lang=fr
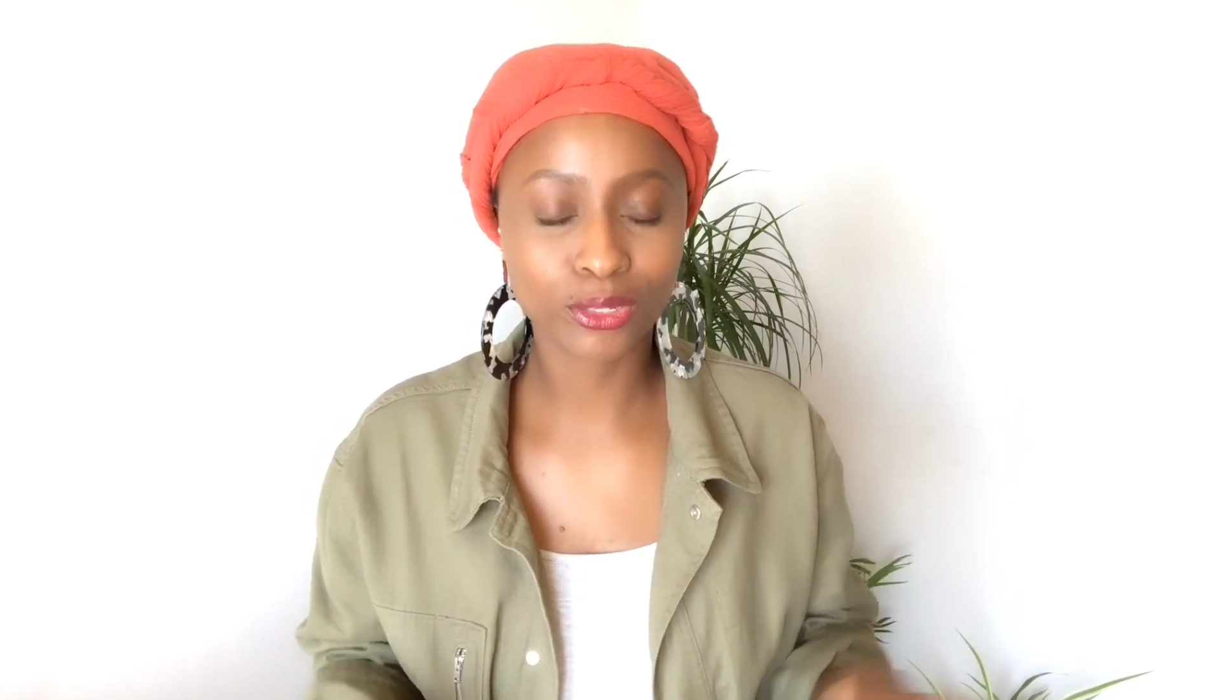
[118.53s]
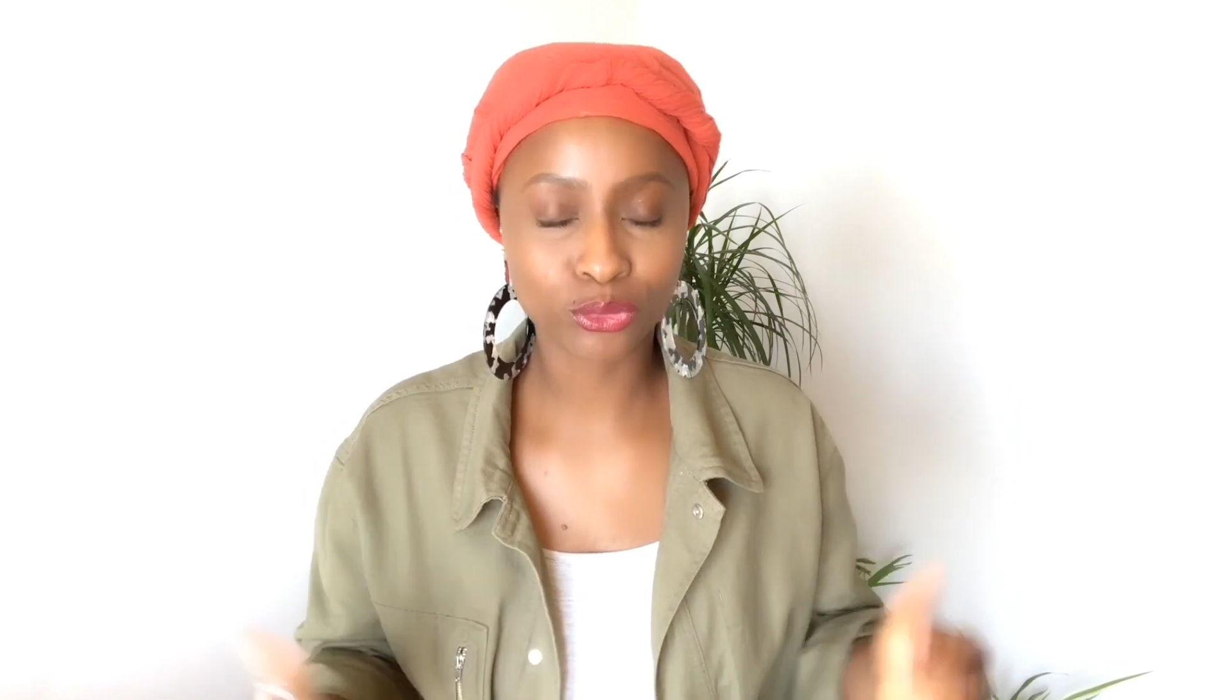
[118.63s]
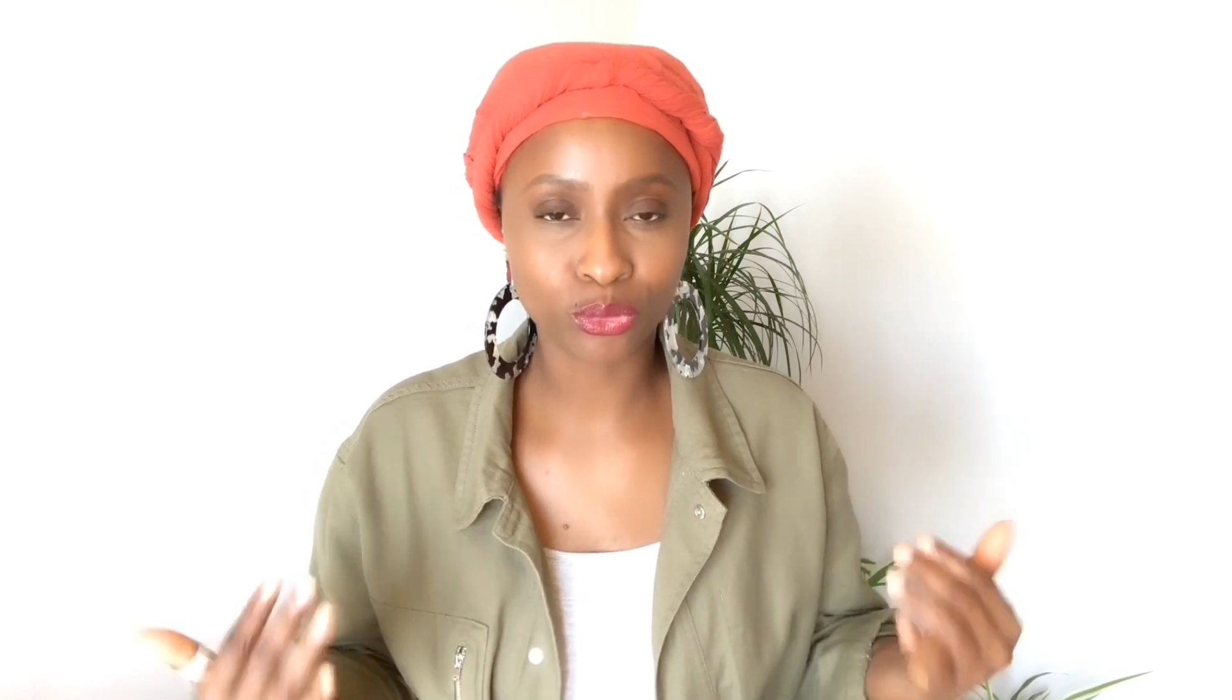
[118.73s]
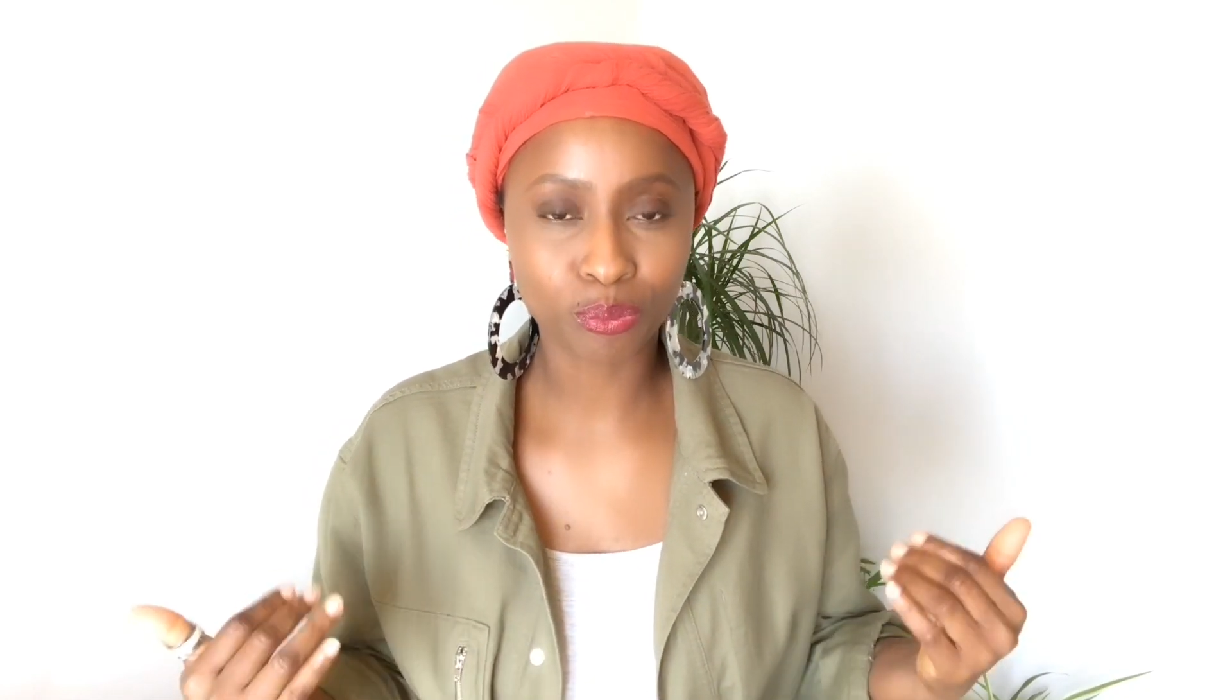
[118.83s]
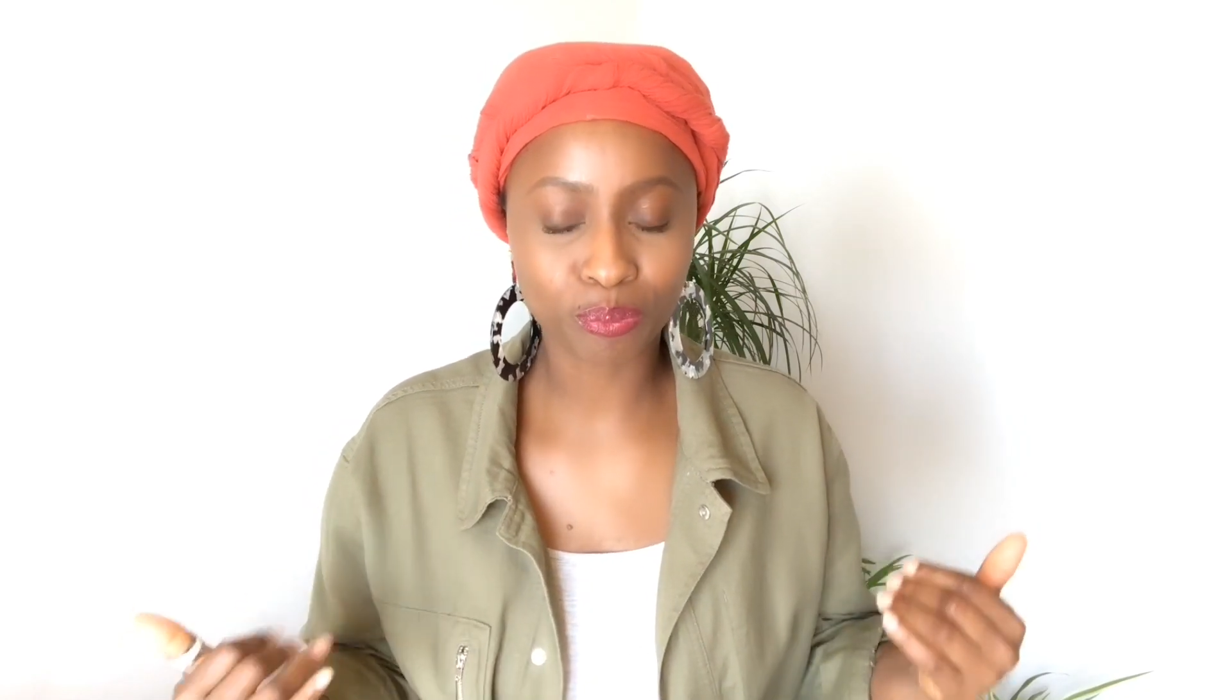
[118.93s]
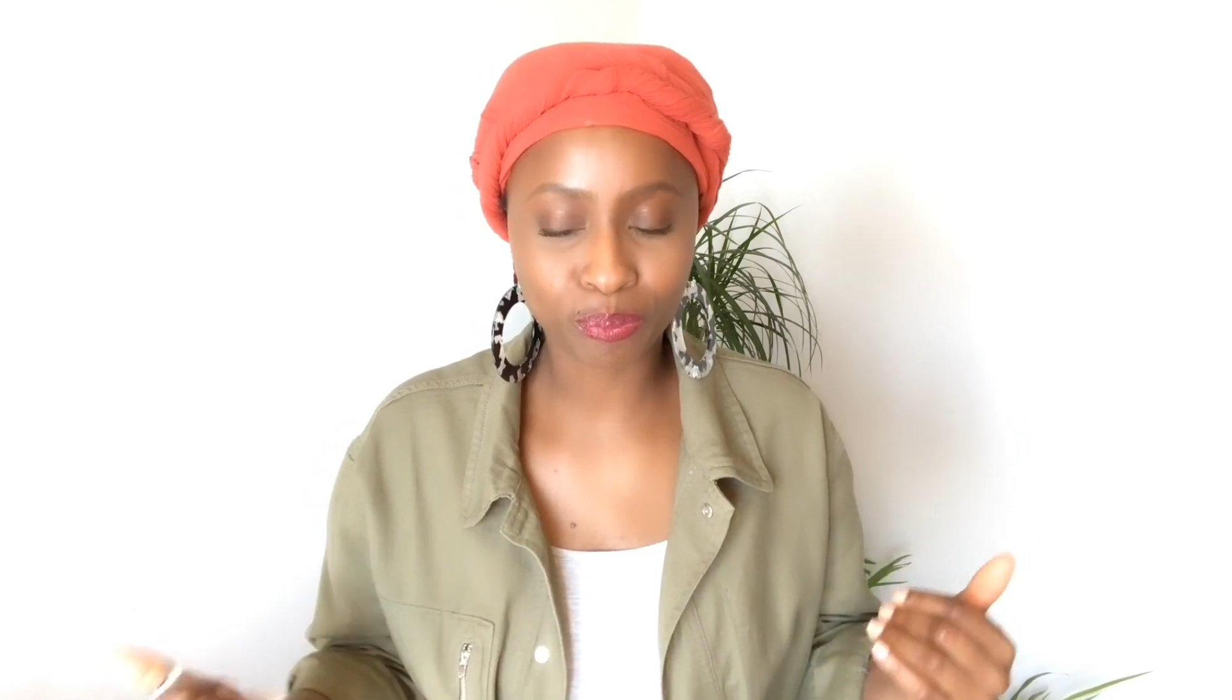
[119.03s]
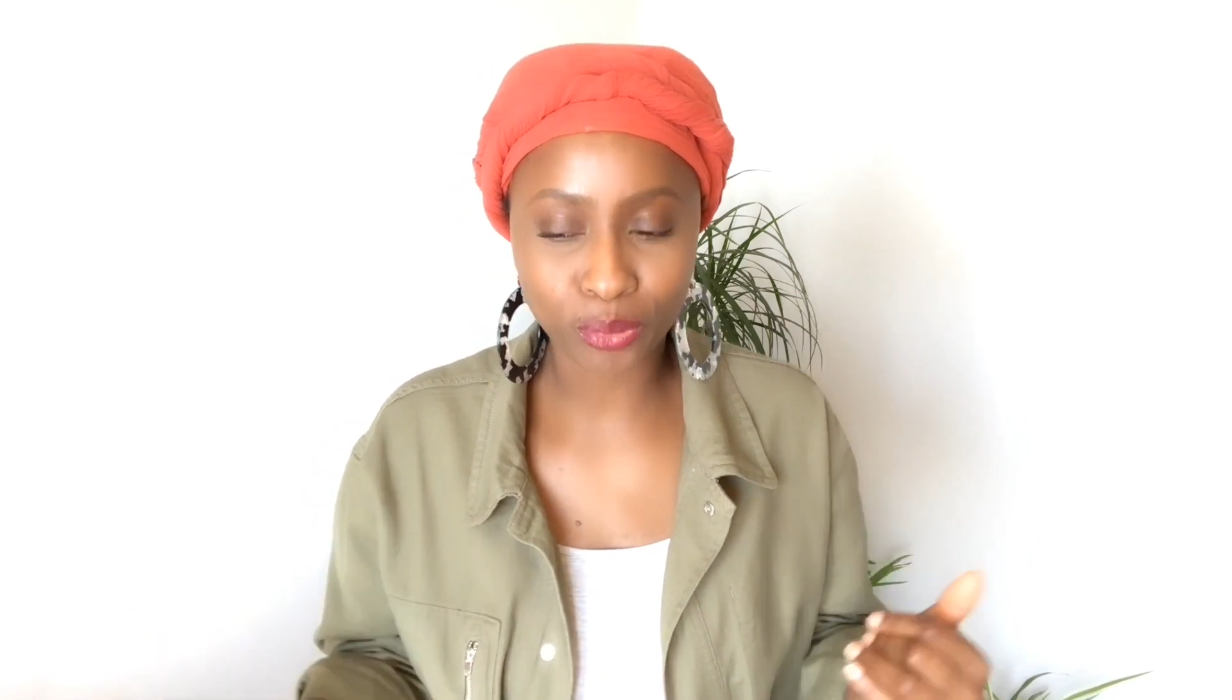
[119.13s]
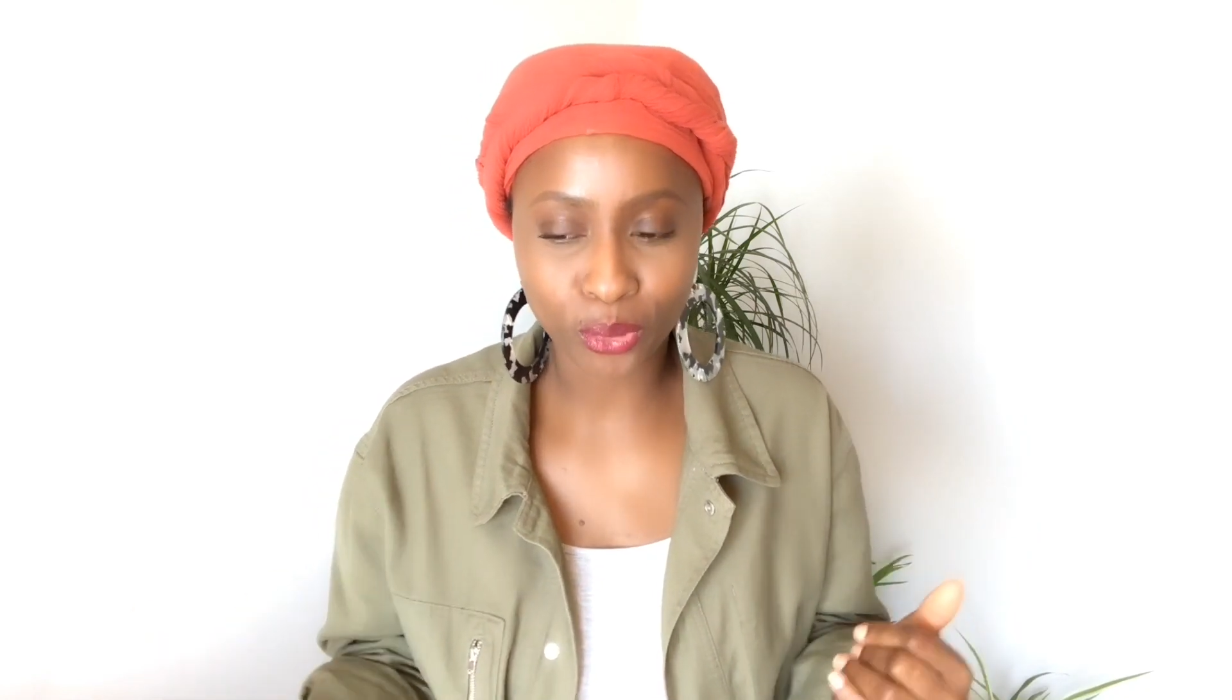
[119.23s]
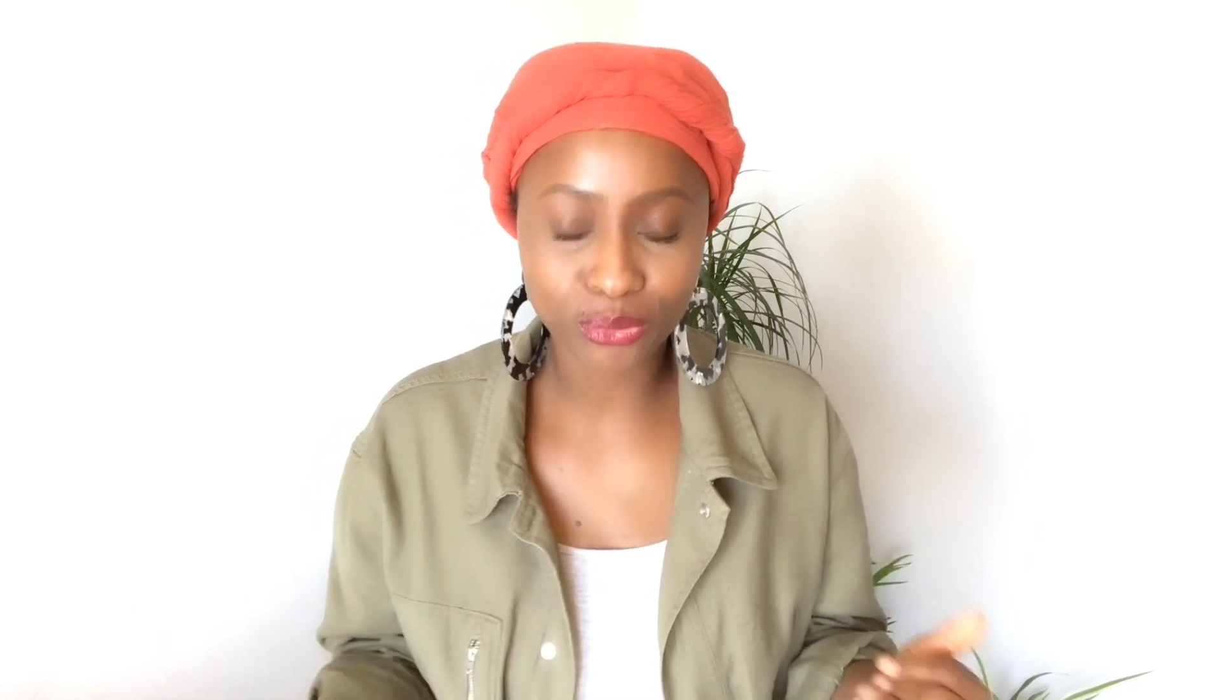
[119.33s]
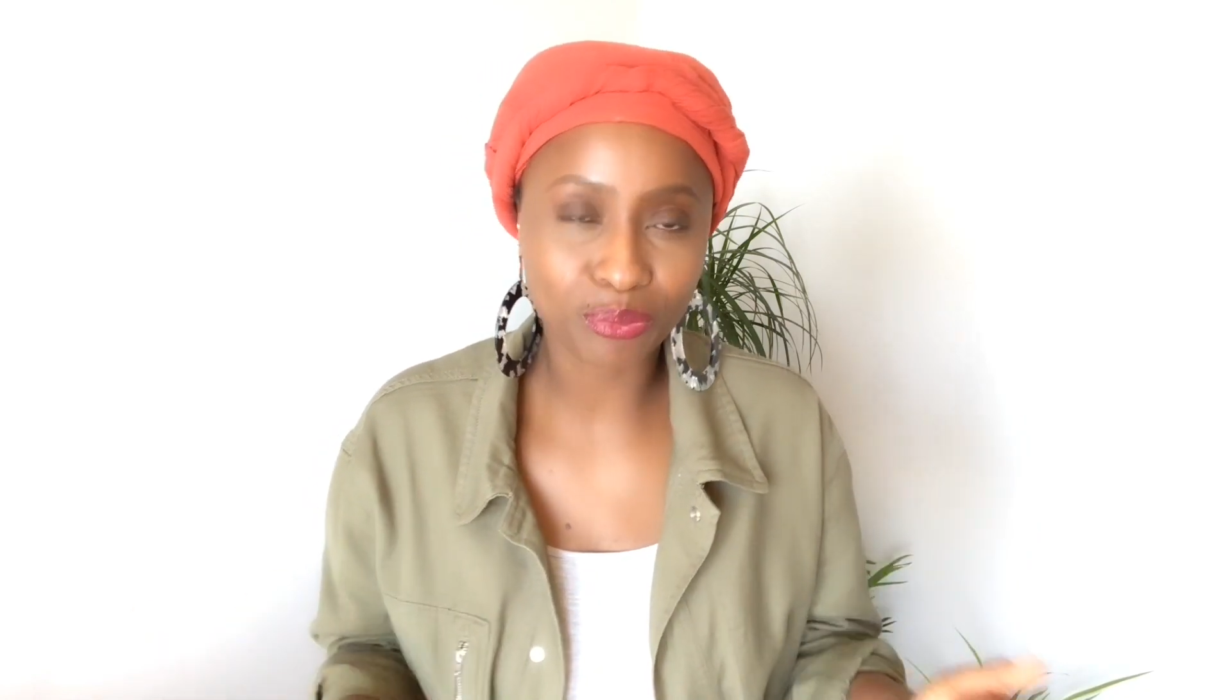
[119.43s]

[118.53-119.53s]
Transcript: tu portes